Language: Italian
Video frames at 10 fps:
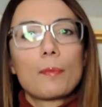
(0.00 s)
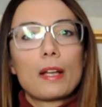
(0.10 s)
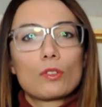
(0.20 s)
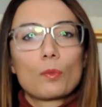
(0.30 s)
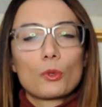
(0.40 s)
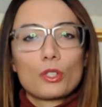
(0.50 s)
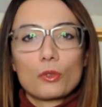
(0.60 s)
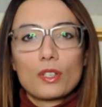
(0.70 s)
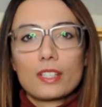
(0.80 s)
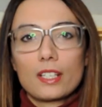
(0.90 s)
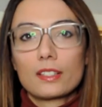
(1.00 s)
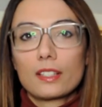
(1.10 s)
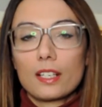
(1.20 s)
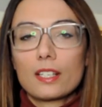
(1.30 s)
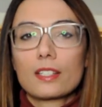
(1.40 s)
che penso possano essere
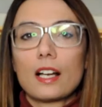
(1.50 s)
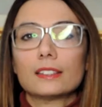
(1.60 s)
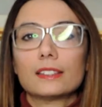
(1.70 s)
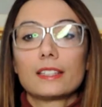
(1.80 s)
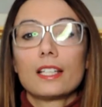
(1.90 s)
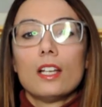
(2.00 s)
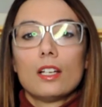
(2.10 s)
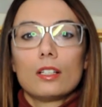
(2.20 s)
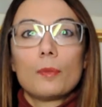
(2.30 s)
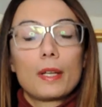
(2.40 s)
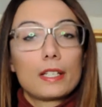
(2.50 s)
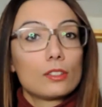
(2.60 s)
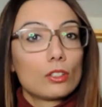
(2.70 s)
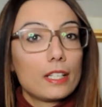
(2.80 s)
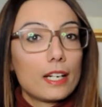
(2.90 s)
interessanti eh, per gli
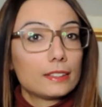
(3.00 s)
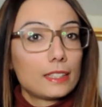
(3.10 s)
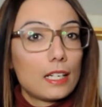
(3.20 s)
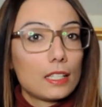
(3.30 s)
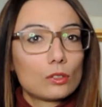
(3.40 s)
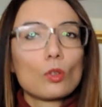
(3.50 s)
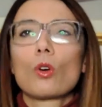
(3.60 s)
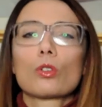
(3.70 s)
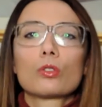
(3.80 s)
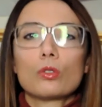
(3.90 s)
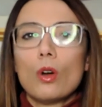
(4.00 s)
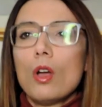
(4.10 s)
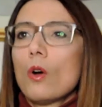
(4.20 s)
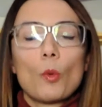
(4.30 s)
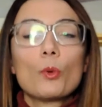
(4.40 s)
intolleranti al lattosio,
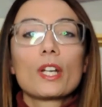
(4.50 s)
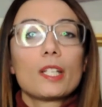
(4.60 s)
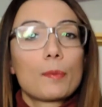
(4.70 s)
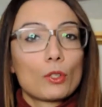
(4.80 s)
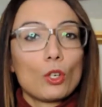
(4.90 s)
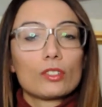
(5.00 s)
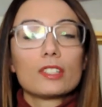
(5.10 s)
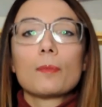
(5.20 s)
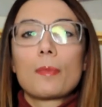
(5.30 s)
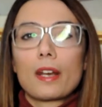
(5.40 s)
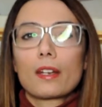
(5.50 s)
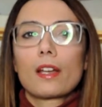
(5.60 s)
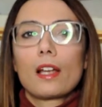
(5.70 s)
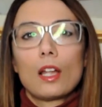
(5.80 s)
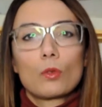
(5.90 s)
oppure dei prodotti per
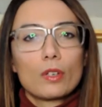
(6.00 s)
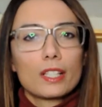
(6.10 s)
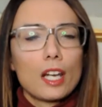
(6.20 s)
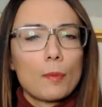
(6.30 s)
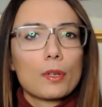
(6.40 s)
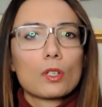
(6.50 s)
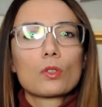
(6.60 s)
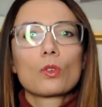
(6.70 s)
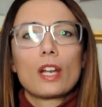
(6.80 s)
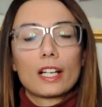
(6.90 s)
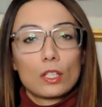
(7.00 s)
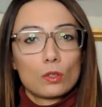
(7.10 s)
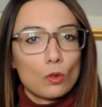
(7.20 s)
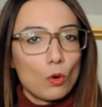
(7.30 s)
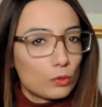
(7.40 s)
eh, la cura della persona che
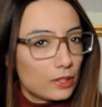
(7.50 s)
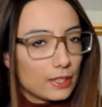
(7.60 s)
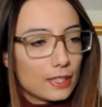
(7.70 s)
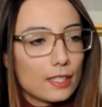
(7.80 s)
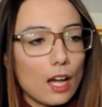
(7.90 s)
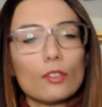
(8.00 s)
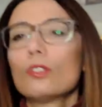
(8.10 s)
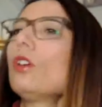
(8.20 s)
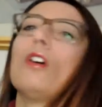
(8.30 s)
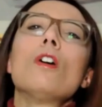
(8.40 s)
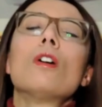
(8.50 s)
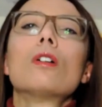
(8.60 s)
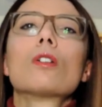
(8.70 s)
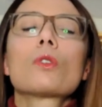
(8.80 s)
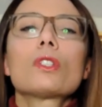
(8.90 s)
sto utilizzando,
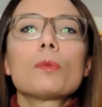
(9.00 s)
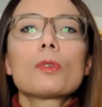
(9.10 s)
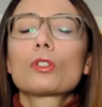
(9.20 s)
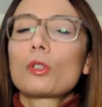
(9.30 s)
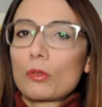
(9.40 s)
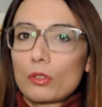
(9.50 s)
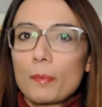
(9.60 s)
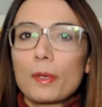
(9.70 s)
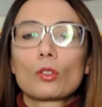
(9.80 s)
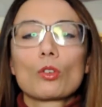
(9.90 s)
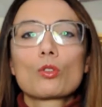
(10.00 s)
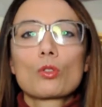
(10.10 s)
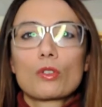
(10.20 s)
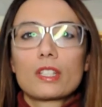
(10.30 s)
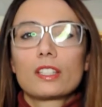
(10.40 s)
eh, questi prodotti, ripeto, non
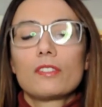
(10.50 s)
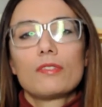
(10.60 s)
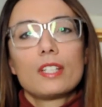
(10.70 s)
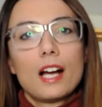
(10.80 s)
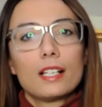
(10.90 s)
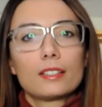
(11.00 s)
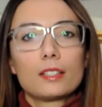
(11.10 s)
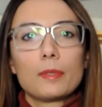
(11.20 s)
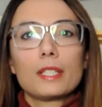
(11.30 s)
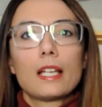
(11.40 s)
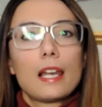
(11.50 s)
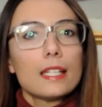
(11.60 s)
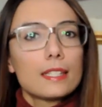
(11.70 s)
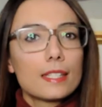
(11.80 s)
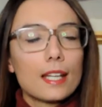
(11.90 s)
sono stati inviatimi
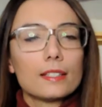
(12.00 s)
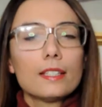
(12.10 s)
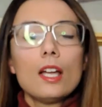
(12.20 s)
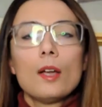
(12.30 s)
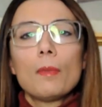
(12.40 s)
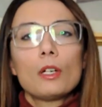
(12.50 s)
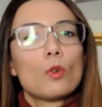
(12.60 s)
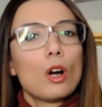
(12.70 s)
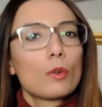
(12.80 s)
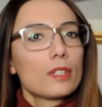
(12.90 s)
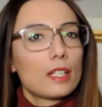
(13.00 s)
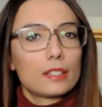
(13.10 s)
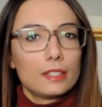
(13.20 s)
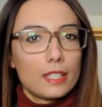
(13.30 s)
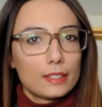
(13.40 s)
dall'azienda, ma li ho
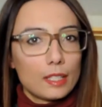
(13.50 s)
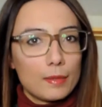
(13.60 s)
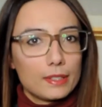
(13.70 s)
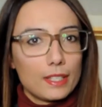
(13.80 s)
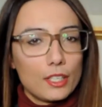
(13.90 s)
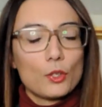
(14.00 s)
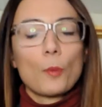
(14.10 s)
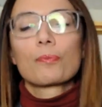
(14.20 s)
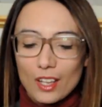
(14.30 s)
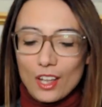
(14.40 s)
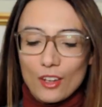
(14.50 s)
acquistati direttamente io.